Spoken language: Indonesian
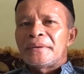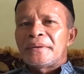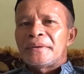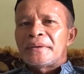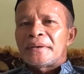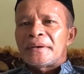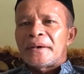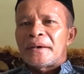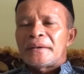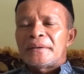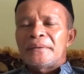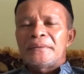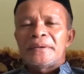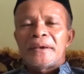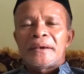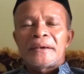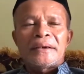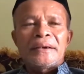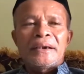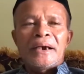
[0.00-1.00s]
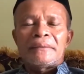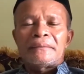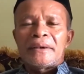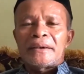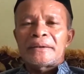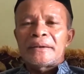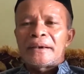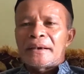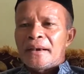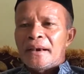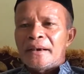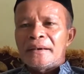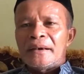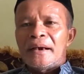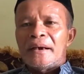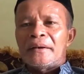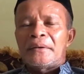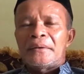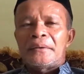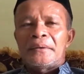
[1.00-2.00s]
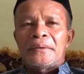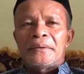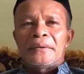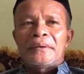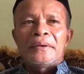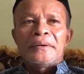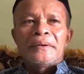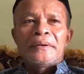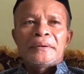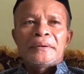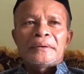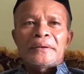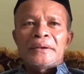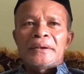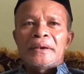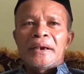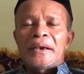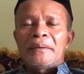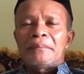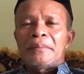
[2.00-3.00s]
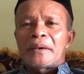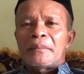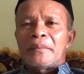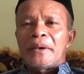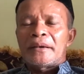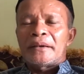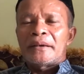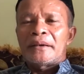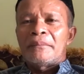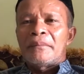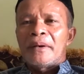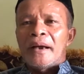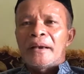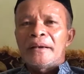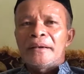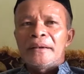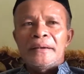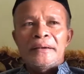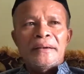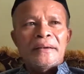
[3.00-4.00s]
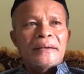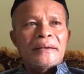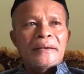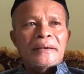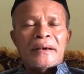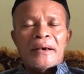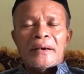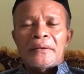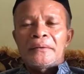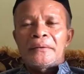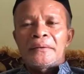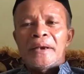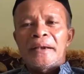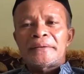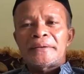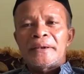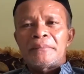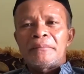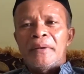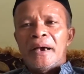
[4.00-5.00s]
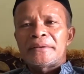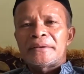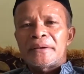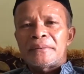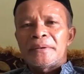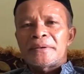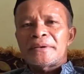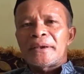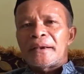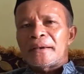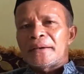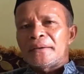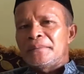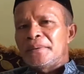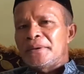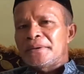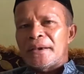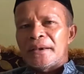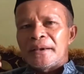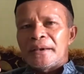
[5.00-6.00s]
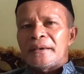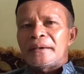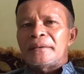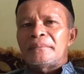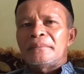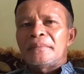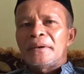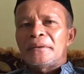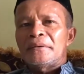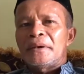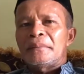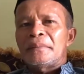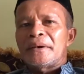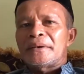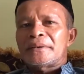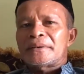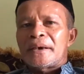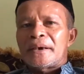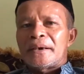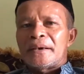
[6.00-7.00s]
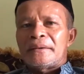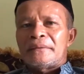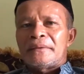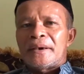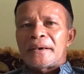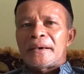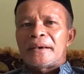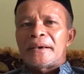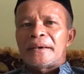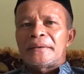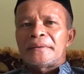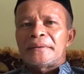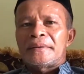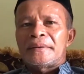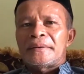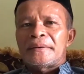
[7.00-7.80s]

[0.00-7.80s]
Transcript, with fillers: nah, itu yang dikhawatirkan kalau tidak diperbaiki kembali kalau datang banjir besar itu bisa meluap ke, ke warga itu